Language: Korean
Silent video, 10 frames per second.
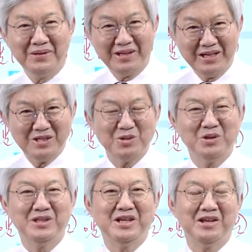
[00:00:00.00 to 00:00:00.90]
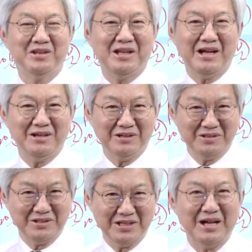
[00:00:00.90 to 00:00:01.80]
계속 기다렸다 하는
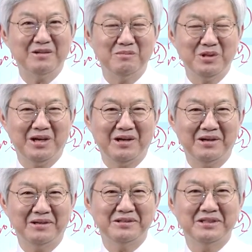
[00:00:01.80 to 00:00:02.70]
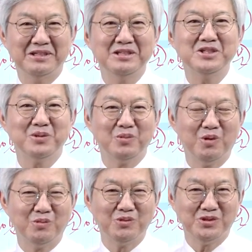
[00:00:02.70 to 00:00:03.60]
것은 아닙니다. 그래서
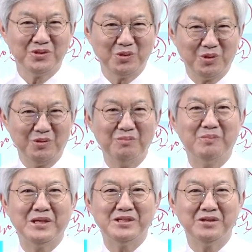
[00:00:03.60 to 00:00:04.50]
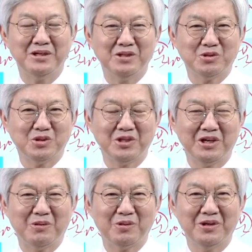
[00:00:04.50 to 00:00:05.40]
1.5분 정도 배정을
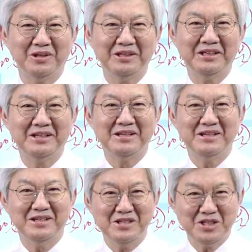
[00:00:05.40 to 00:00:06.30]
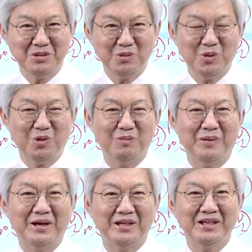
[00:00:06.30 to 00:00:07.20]
해줬으니까 우리는 1.5
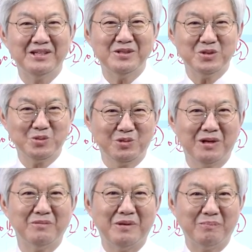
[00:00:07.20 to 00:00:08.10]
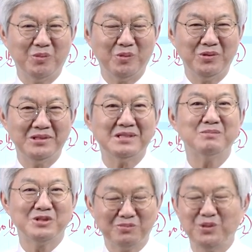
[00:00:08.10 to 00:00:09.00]
곱하기 21몇 분?
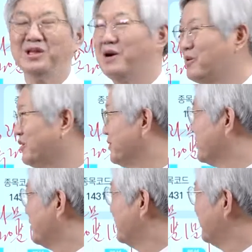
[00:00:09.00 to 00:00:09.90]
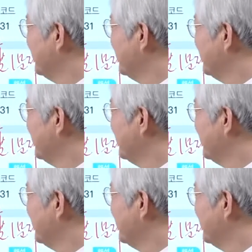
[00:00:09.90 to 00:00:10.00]
30분이 나오는 거죠.